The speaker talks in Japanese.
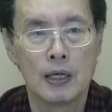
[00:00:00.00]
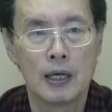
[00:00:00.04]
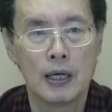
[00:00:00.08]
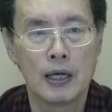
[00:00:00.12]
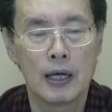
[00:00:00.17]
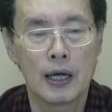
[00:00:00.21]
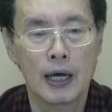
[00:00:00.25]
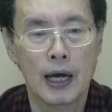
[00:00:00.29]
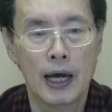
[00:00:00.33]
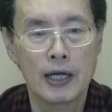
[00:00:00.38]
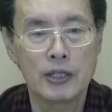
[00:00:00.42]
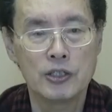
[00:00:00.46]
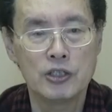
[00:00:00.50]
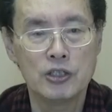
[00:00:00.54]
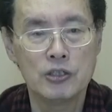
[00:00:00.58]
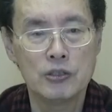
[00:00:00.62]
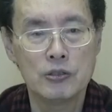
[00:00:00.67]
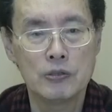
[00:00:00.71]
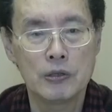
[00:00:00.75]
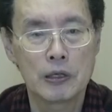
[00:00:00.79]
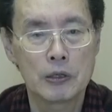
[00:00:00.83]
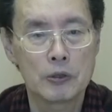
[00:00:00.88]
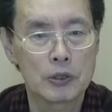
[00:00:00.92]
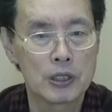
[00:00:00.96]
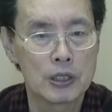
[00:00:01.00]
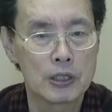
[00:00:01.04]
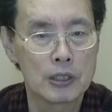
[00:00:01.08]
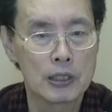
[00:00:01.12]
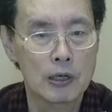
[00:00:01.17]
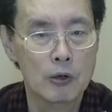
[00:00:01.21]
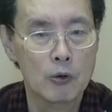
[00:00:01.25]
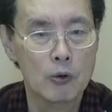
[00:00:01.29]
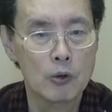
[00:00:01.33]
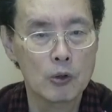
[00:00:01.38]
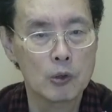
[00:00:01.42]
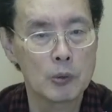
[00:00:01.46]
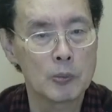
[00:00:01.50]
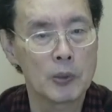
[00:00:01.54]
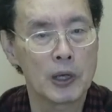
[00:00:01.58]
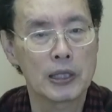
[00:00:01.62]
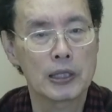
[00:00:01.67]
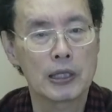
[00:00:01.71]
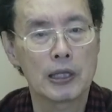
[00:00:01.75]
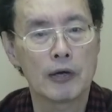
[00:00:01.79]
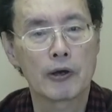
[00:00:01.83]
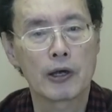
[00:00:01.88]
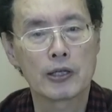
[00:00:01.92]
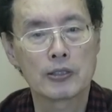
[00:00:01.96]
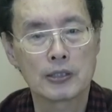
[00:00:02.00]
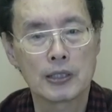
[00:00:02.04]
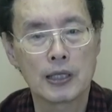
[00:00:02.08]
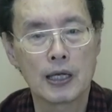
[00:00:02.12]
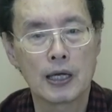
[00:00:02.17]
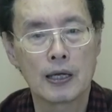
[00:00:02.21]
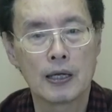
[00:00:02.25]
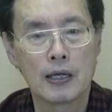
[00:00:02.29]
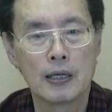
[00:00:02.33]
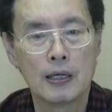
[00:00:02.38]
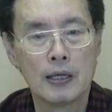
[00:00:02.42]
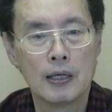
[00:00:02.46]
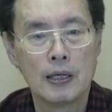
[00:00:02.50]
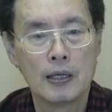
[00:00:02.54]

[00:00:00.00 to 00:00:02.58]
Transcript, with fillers: え80円を切ったこともあったわけですね。